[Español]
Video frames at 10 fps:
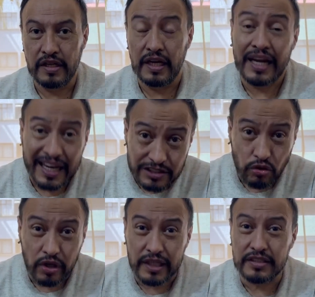las
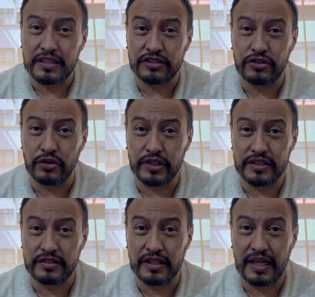
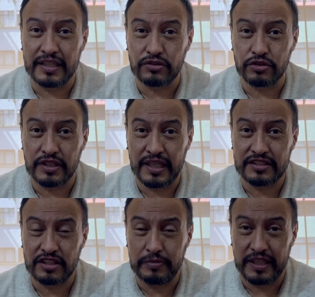organizaciones de la sociedad
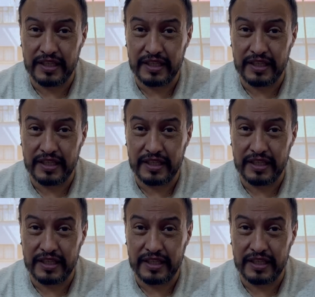civil,